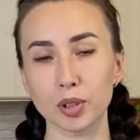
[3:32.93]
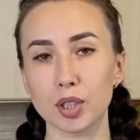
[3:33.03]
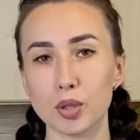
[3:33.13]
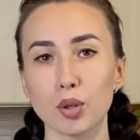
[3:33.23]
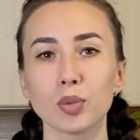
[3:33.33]
от
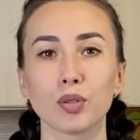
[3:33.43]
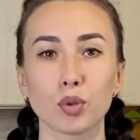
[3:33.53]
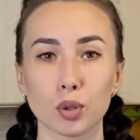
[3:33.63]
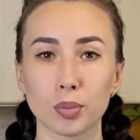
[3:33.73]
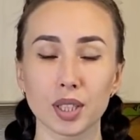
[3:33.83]
разъемной
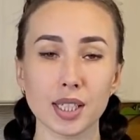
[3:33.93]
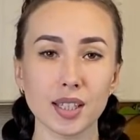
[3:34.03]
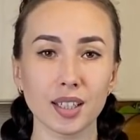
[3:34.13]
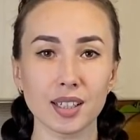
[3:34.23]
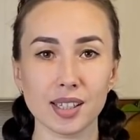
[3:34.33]
формы.
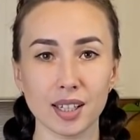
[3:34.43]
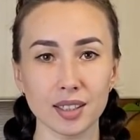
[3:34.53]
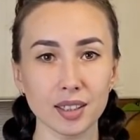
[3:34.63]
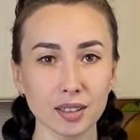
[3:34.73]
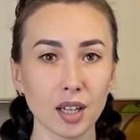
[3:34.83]
Если кольца
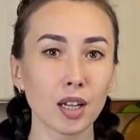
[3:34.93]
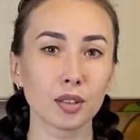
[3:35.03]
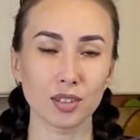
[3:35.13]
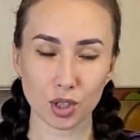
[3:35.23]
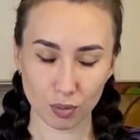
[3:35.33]
нет,
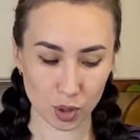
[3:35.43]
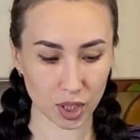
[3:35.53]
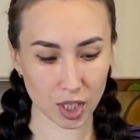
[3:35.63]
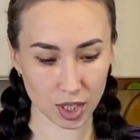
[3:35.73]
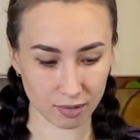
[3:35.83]
ничего
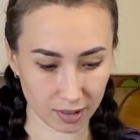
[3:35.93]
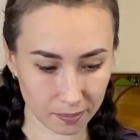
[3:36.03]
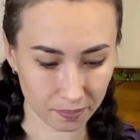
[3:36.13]
страшного